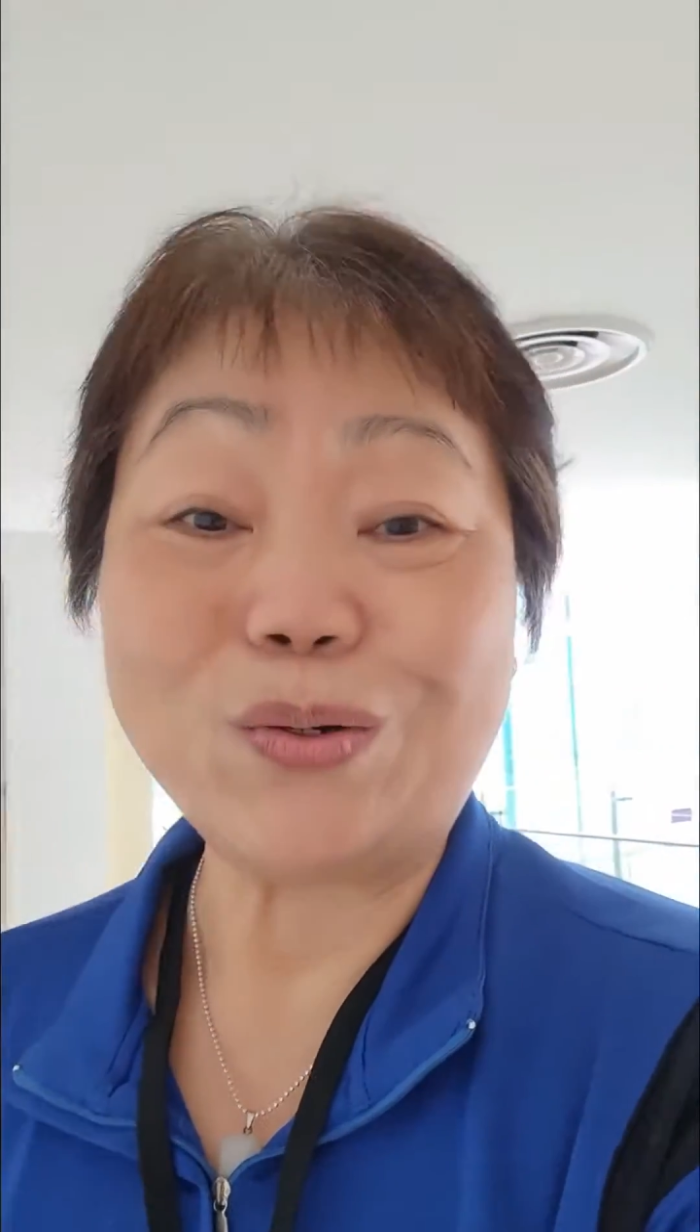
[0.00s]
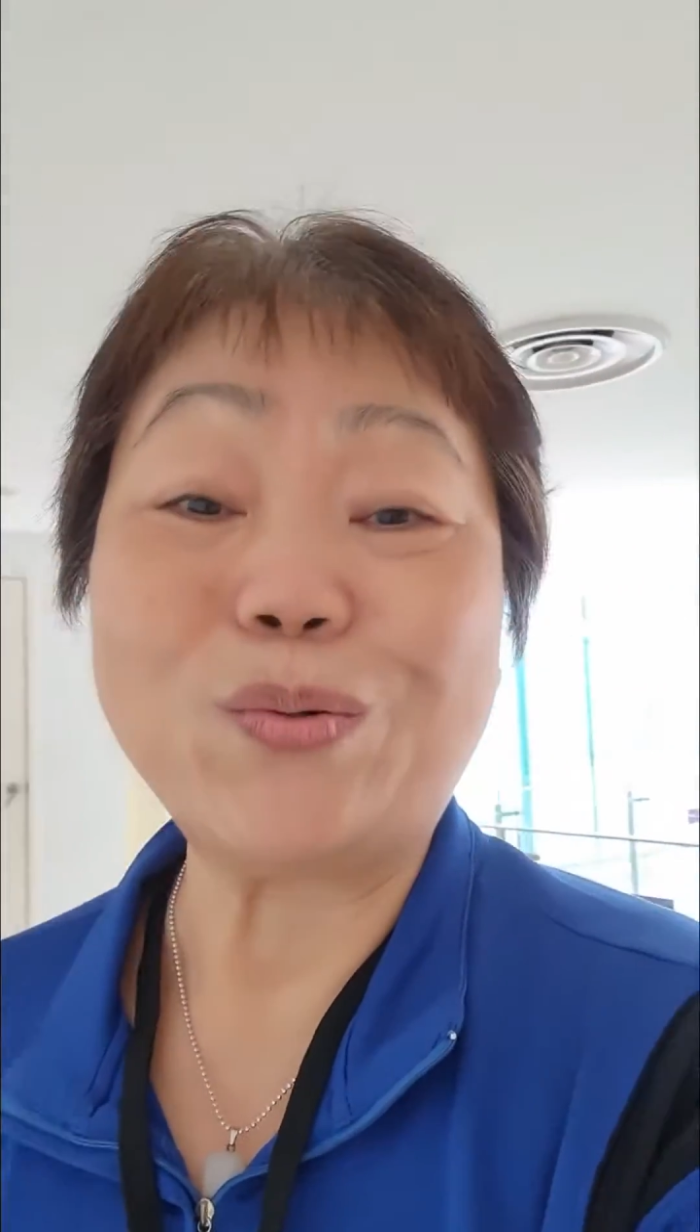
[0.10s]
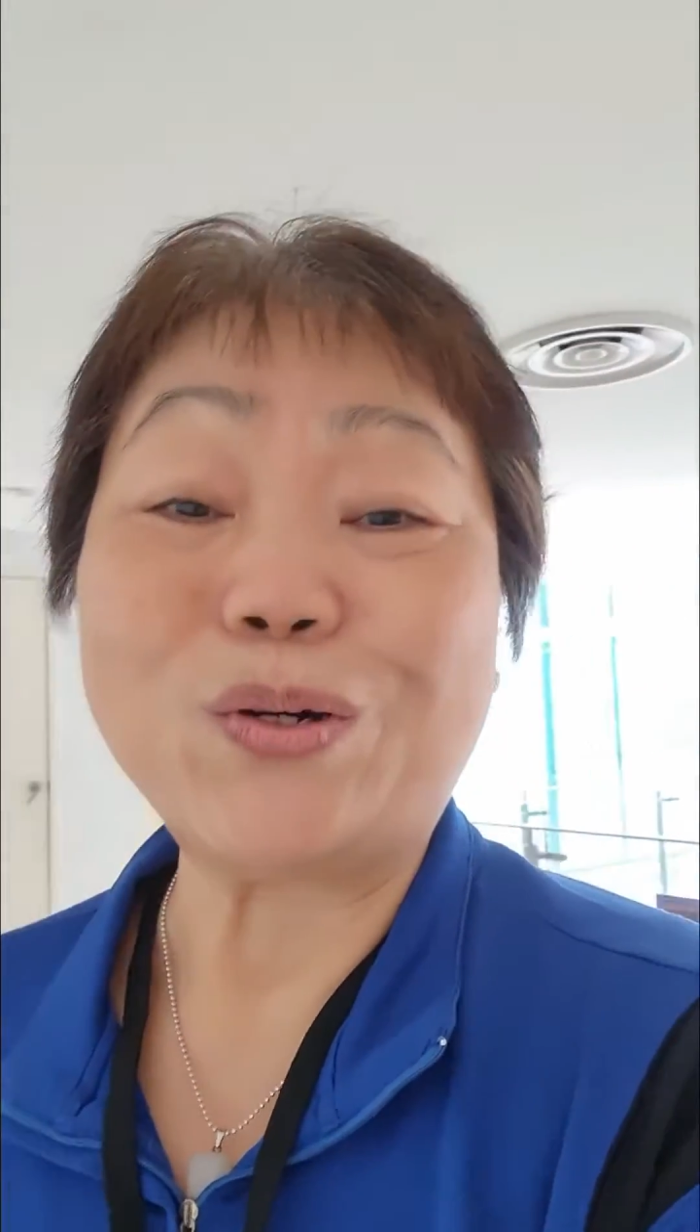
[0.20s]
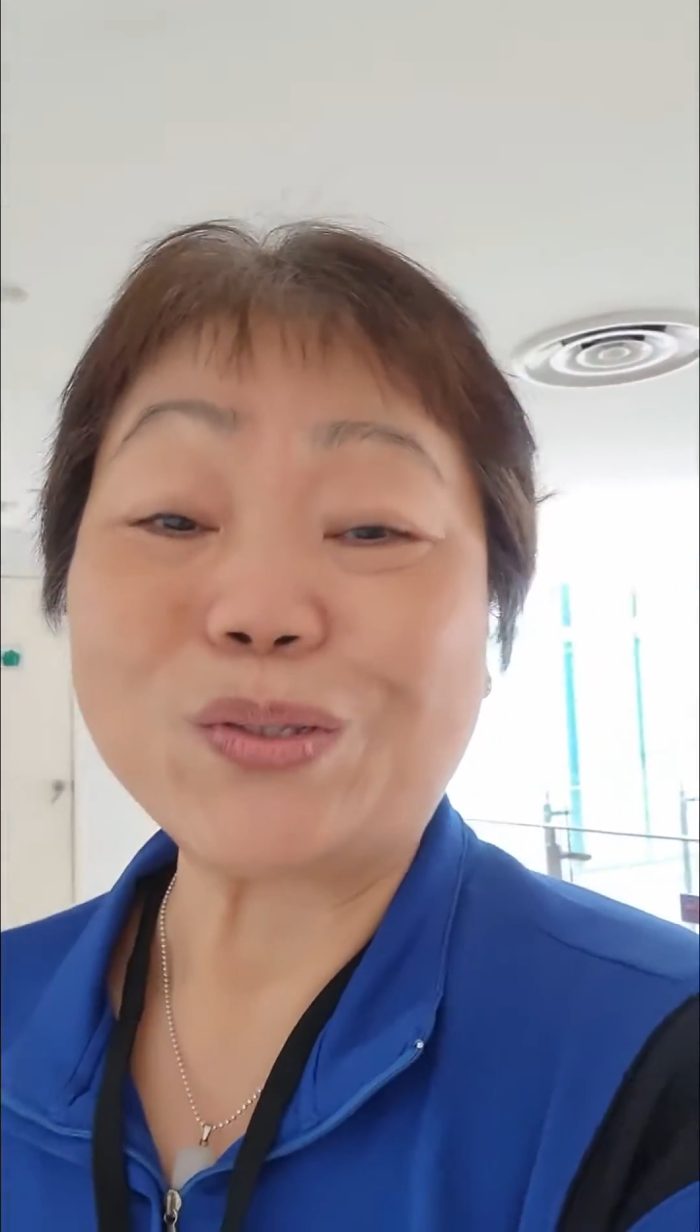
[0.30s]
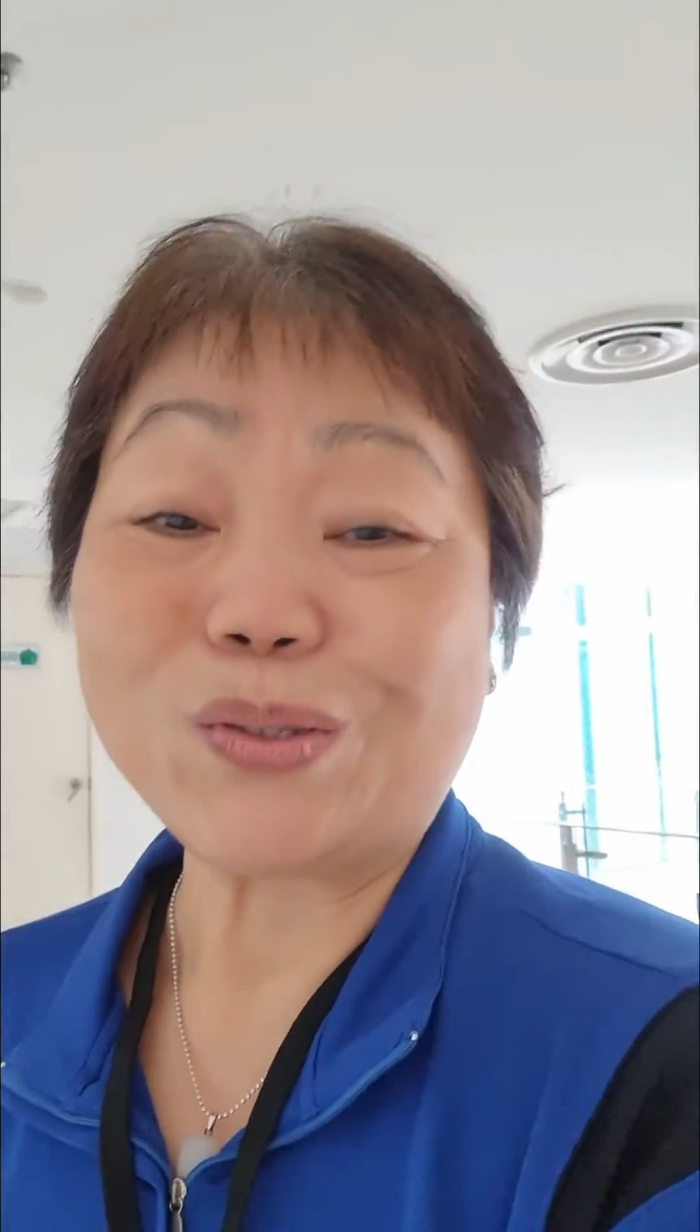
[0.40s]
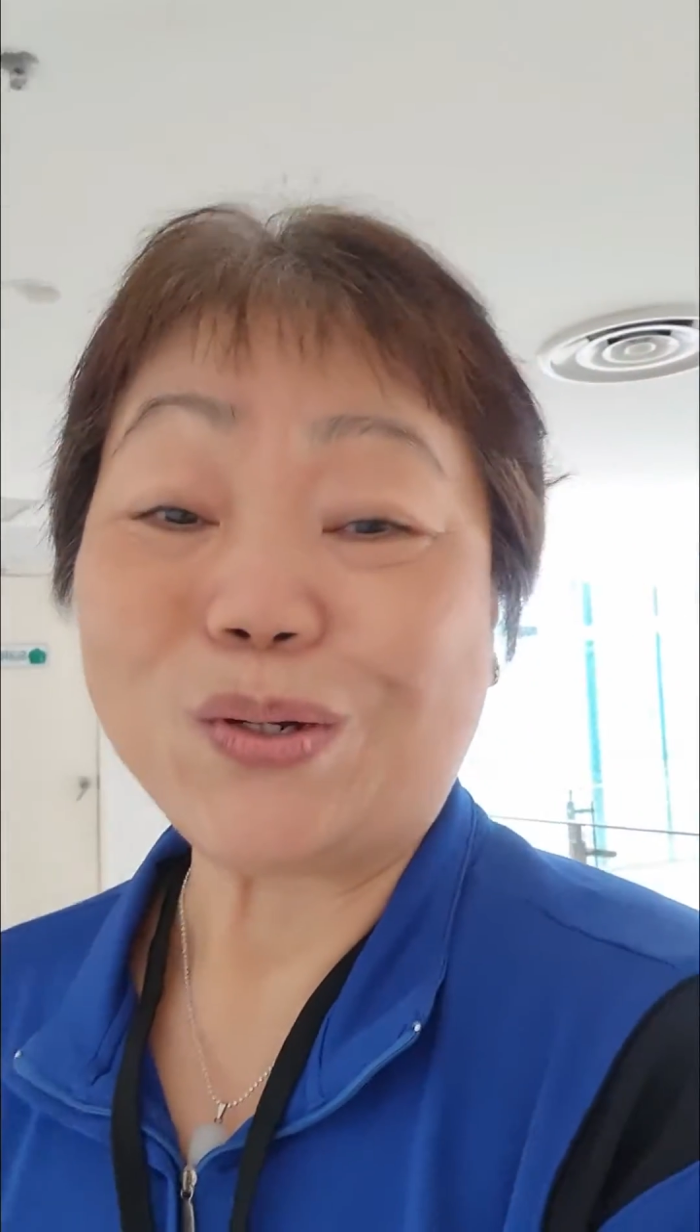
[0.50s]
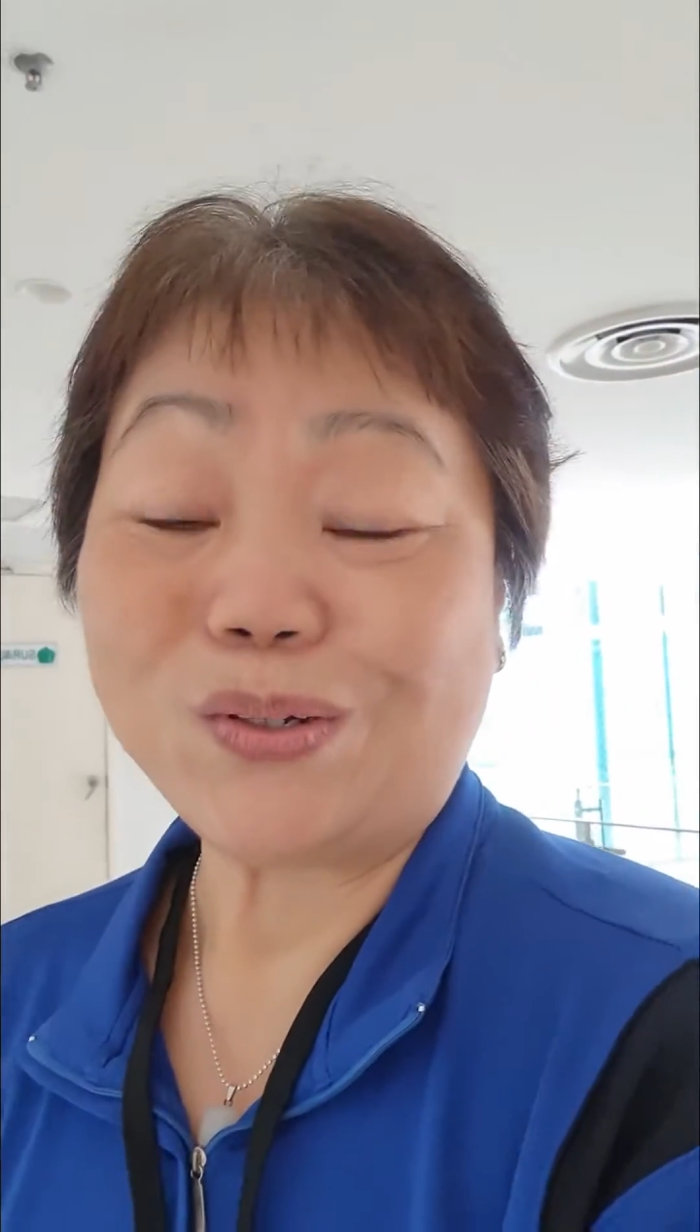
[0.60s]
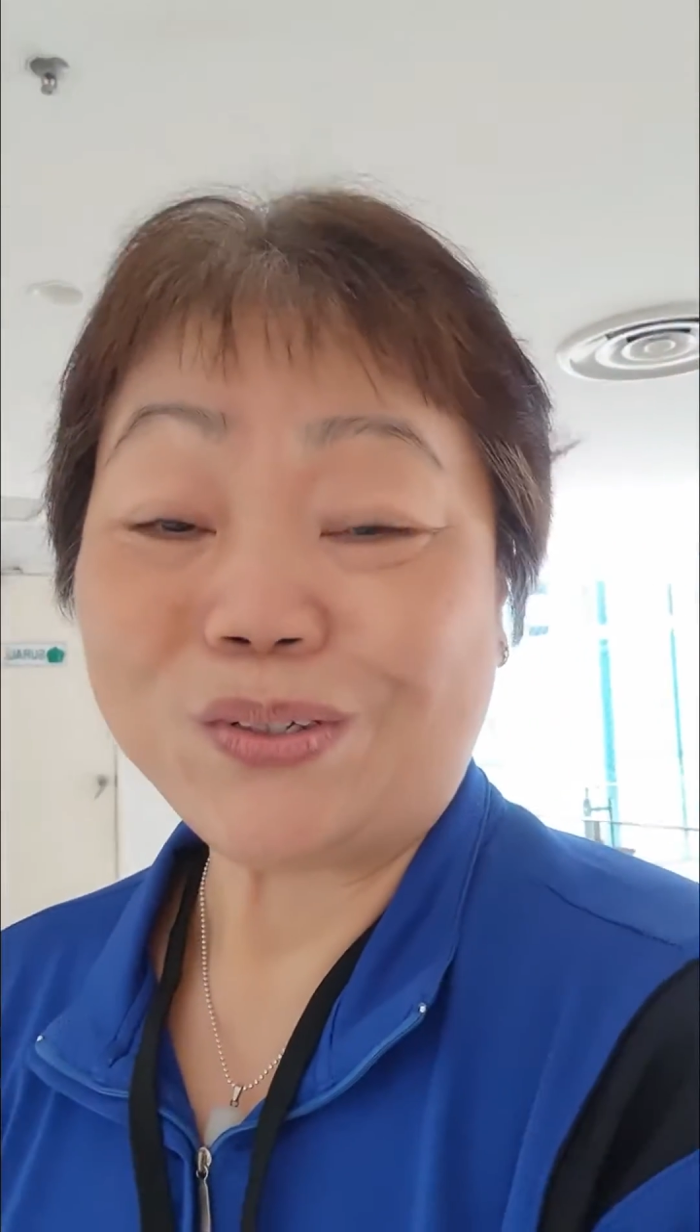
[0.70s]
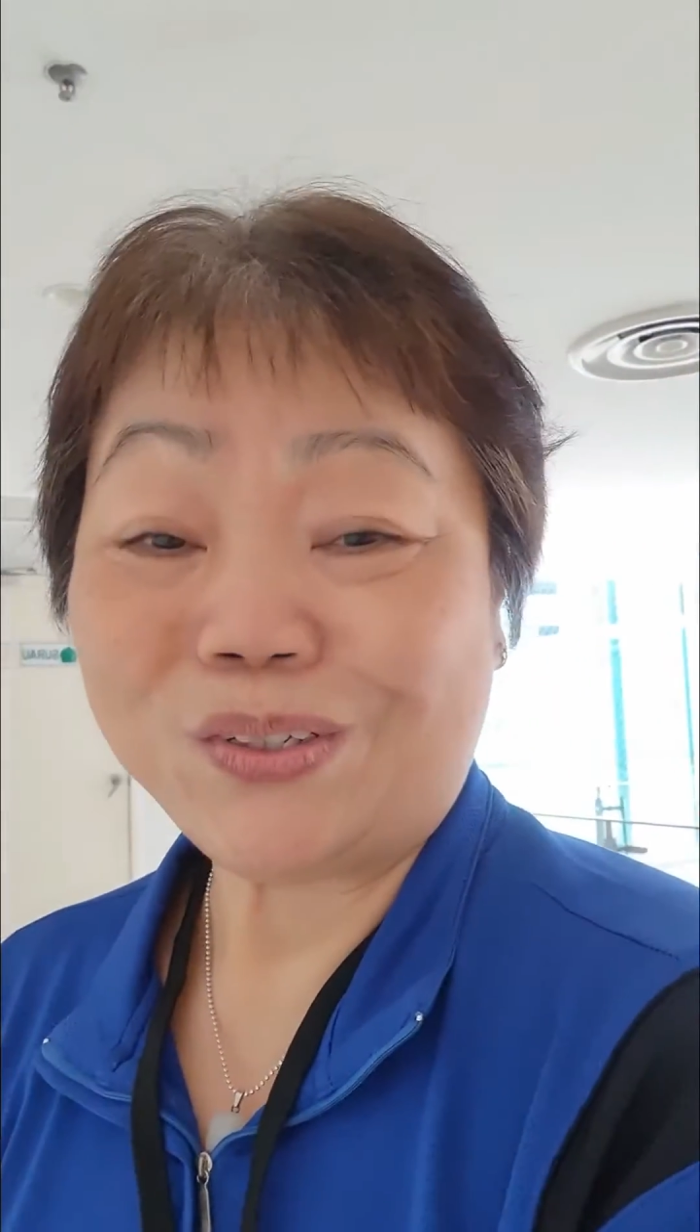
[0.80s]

活动，